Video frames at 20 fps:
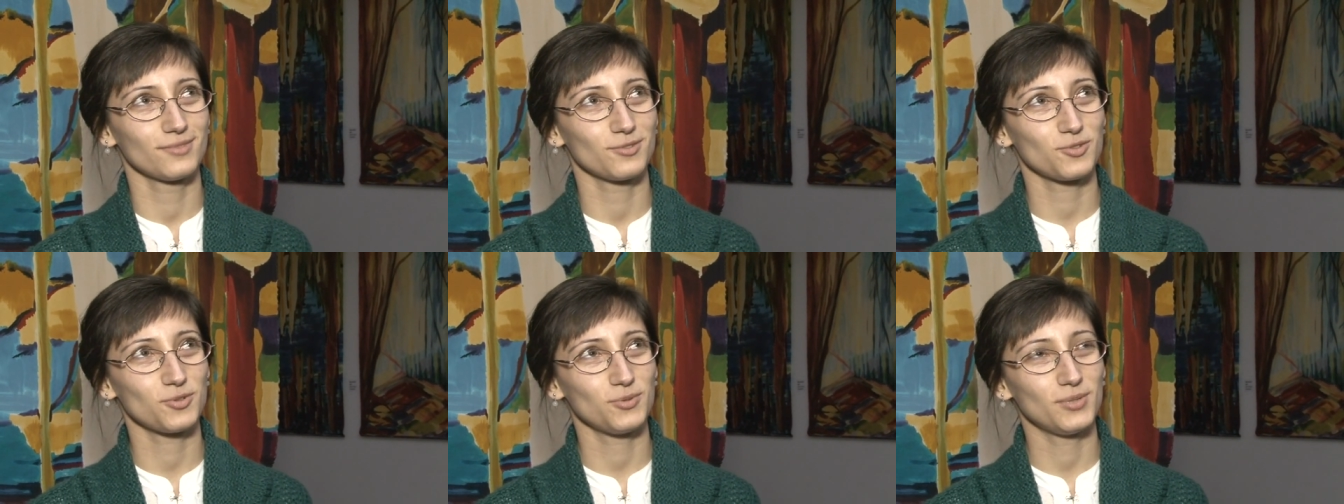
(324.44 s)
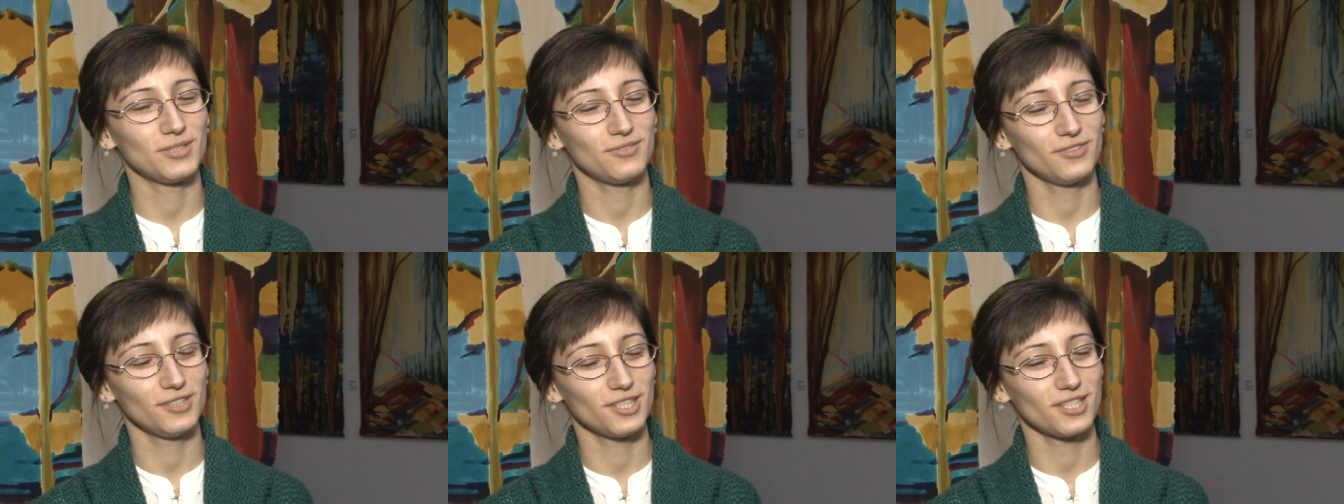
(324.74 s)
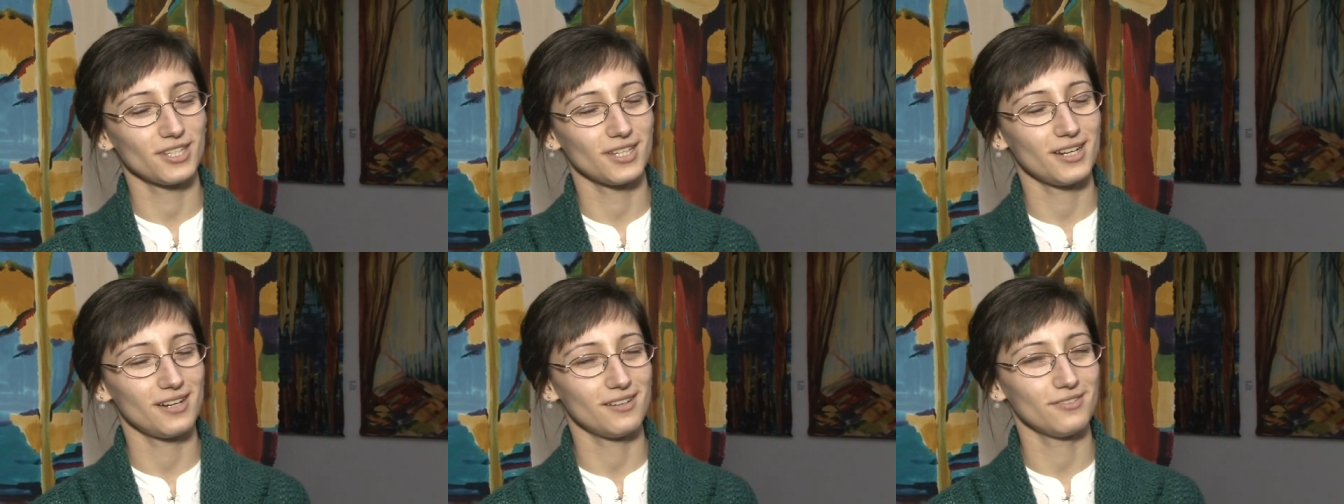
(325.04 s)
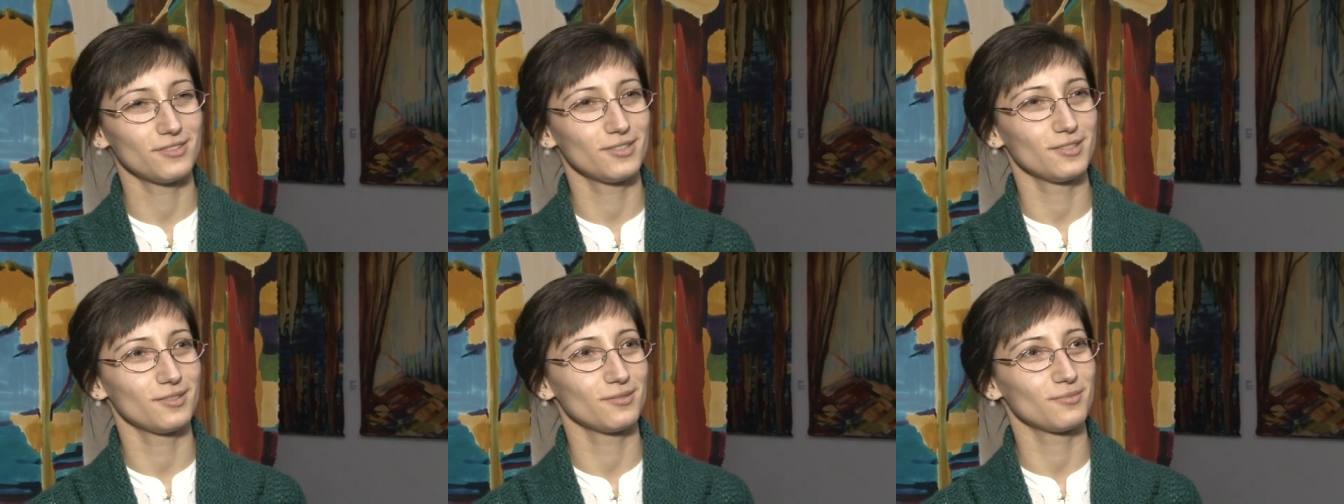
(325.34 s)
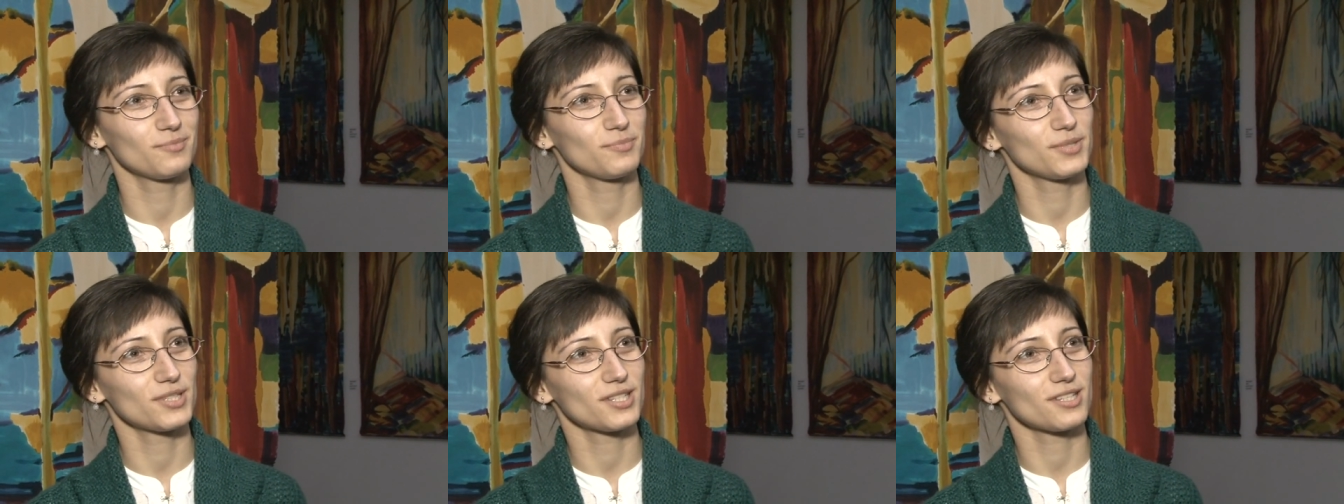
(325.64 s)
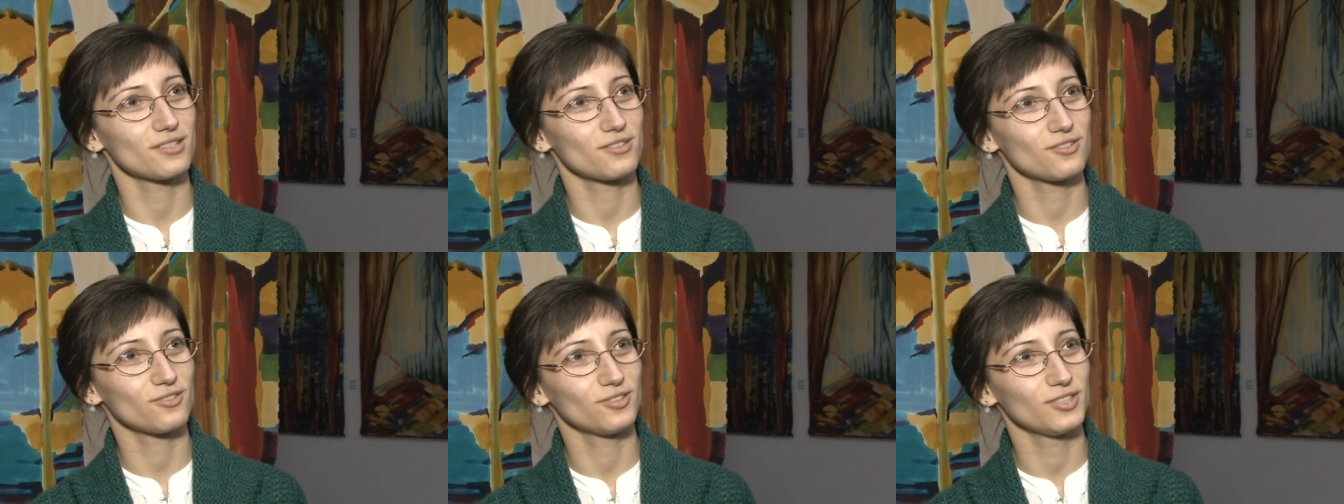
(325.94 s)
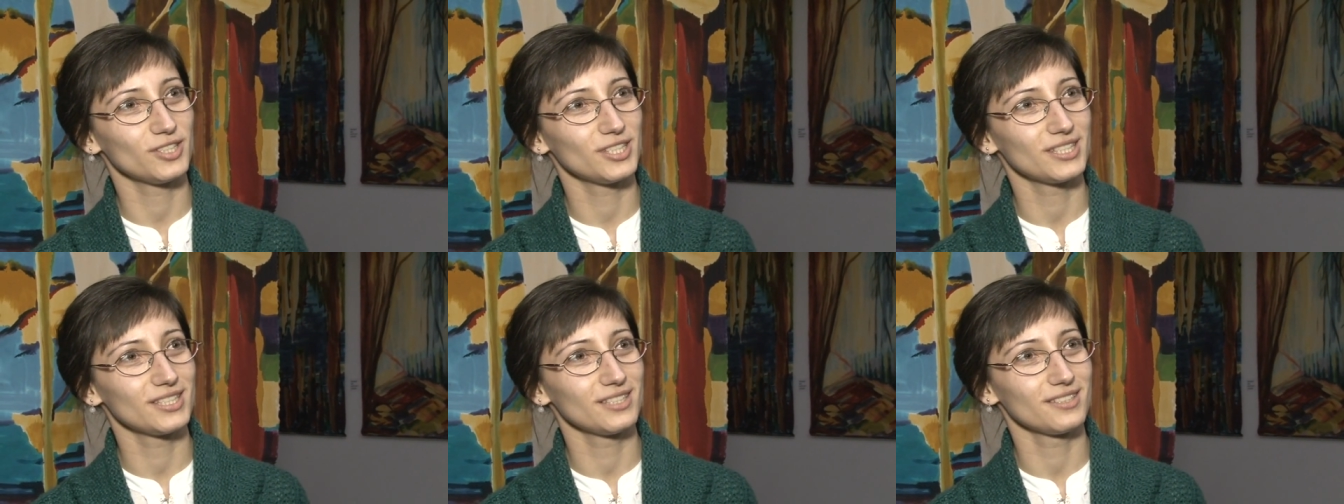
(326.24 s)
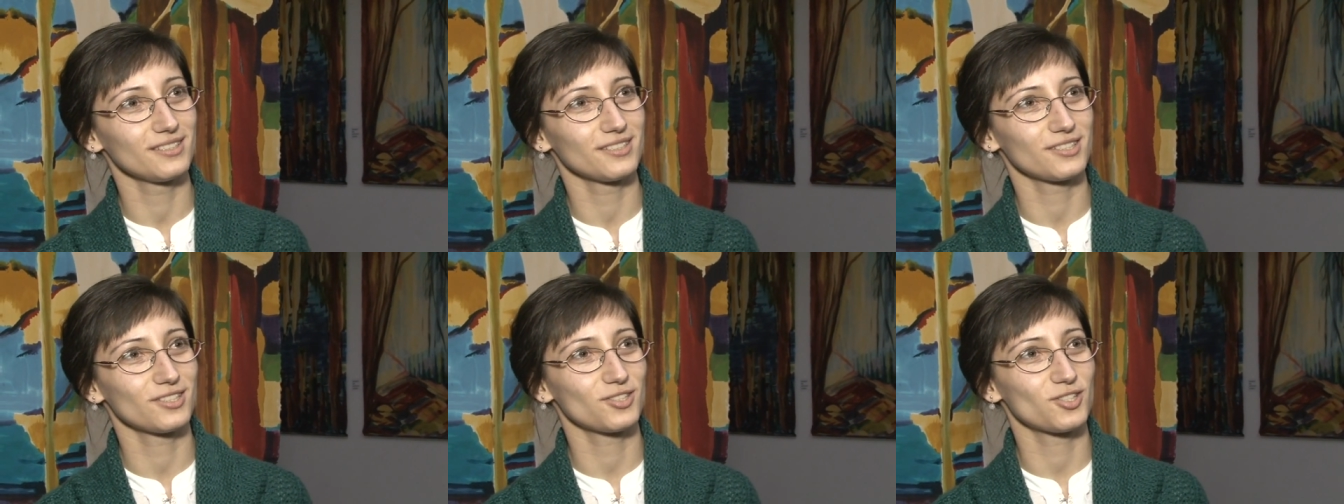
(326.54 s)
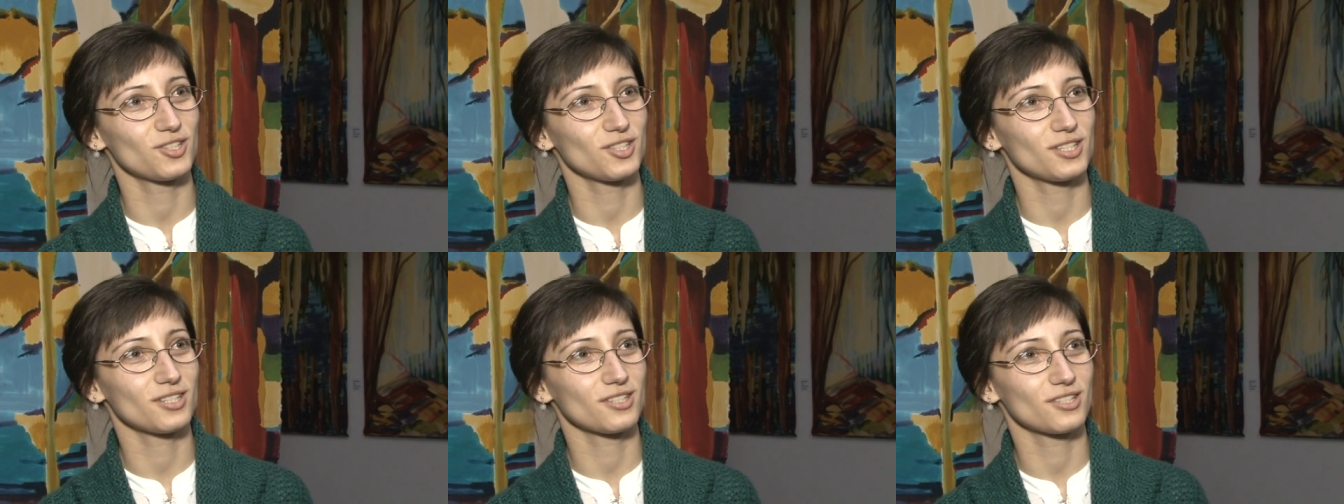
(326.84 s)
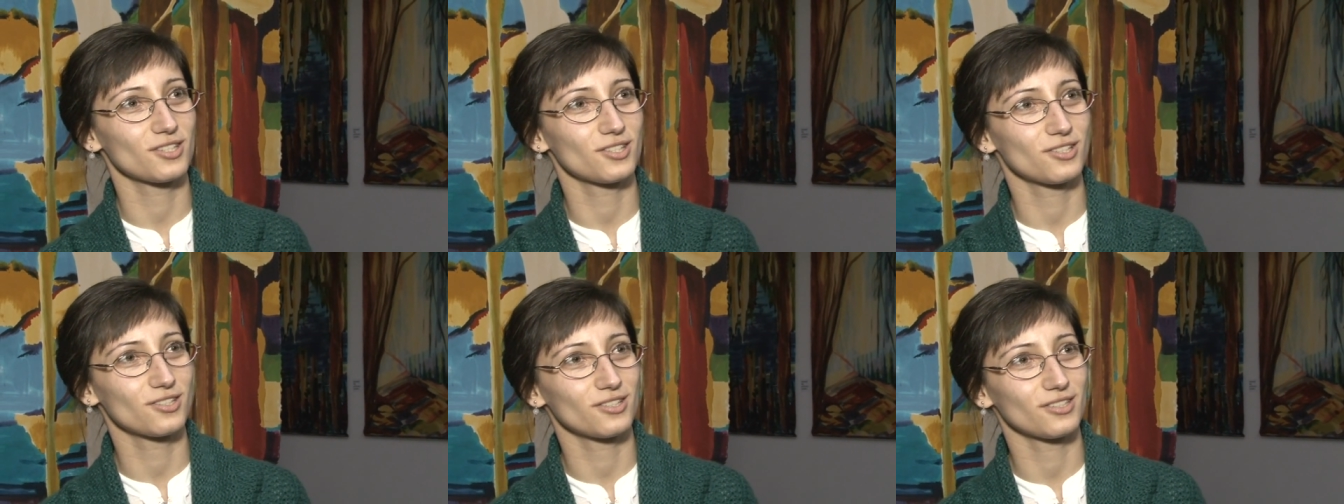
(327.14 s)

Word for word: dużo łatwiej i ciekawiej pisać o innych, czytać